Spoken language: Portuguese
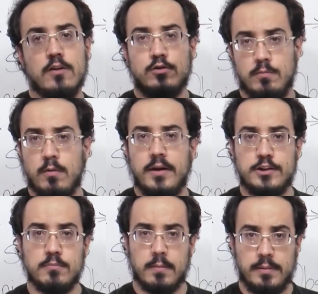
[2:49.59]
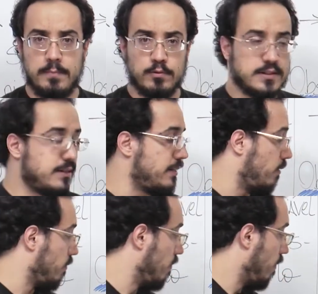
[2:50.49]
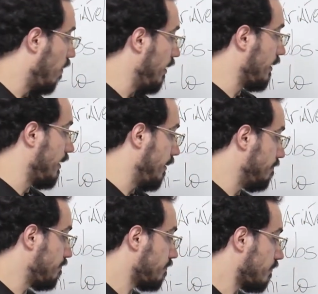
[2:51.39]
normalmente uma preposição. Olha aqui.